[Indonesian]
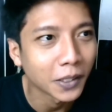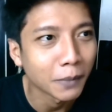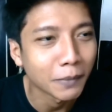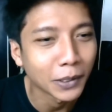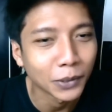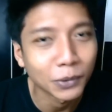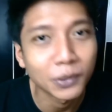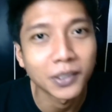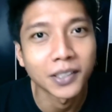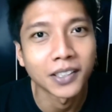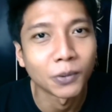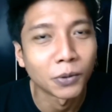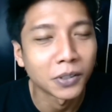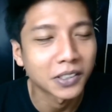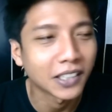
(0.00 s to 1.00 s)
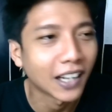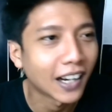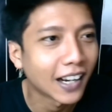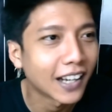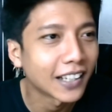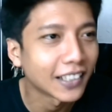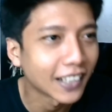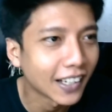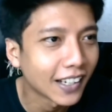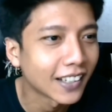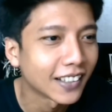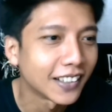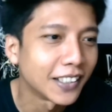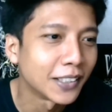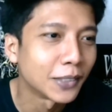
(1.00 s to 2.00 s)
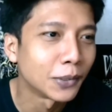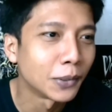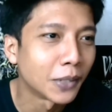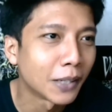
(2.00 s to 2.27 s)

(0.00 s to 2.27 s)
Saya masuk ke world kakaknya gitu.